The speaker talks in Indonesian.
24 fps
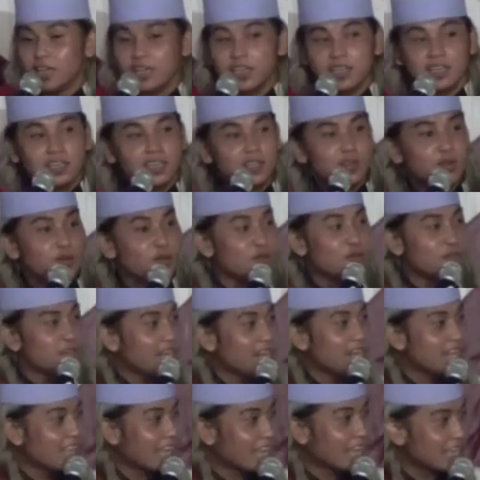Ini ulun
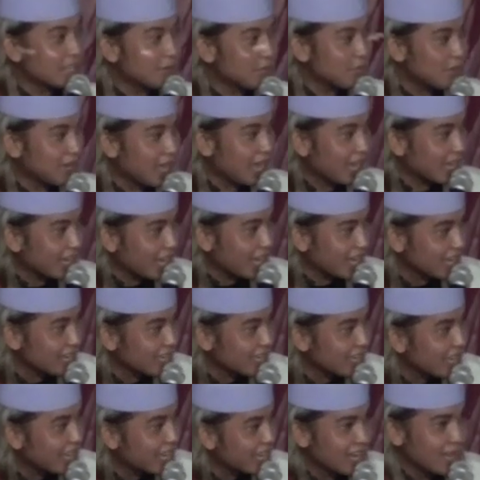dari tadi melihat
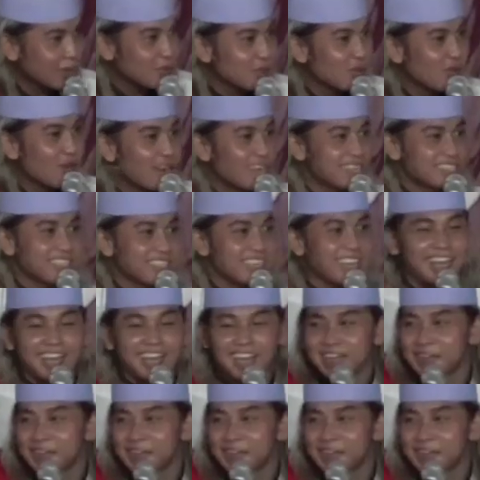kadat danang bungas kah?